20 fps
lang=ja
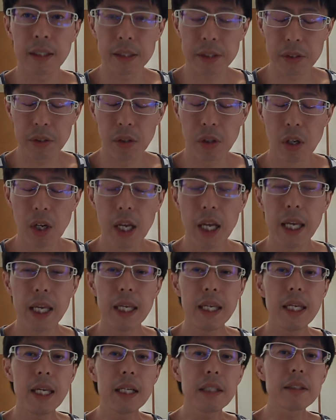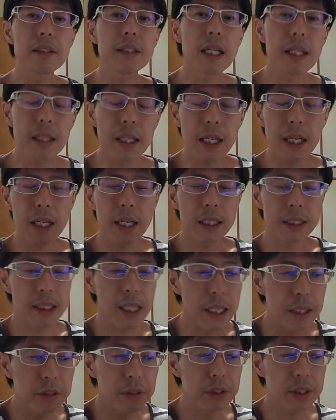んですよ。円安なったから
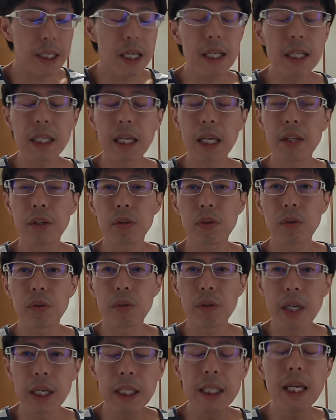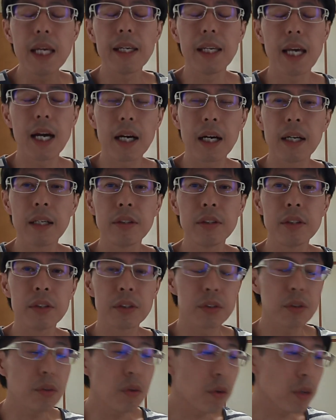採掘関係のところが利益上がる、
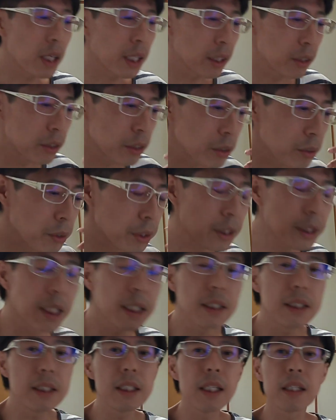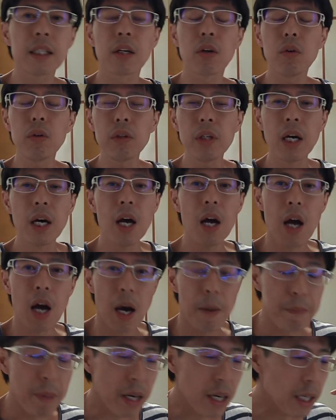そのお金をすぐ使っちゃえって、こんな
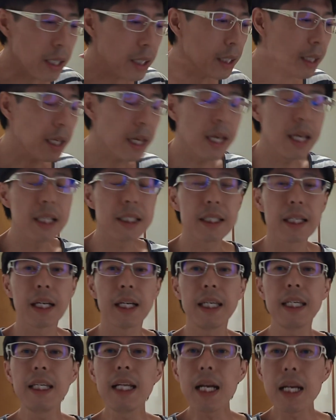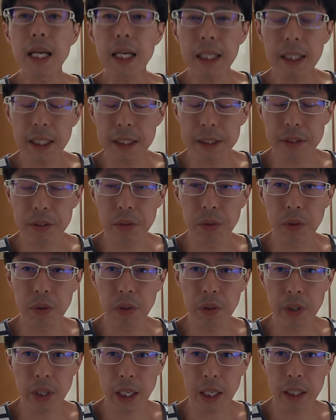馬鹿げた経営者がいらないんです、この
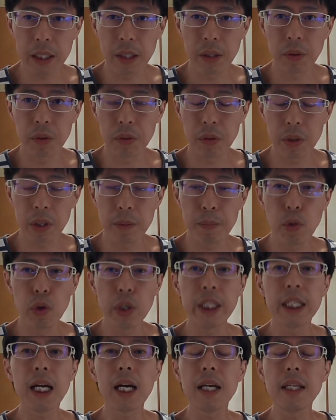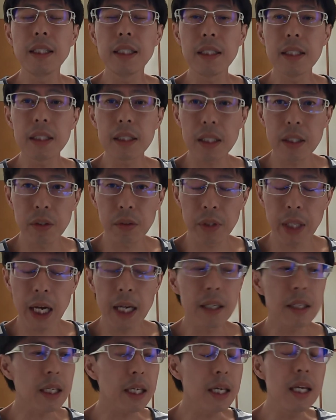世の中に。本当に。もういい加減にしなさいよって。あ
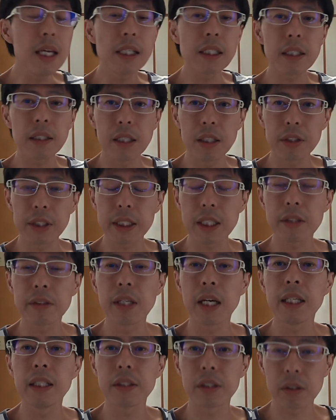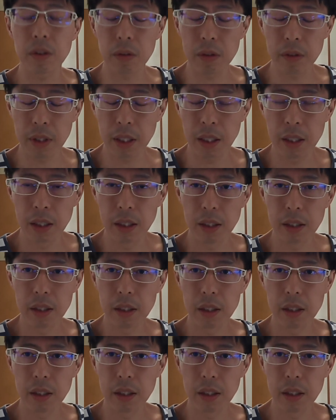なた経営者になる資格ないですよって。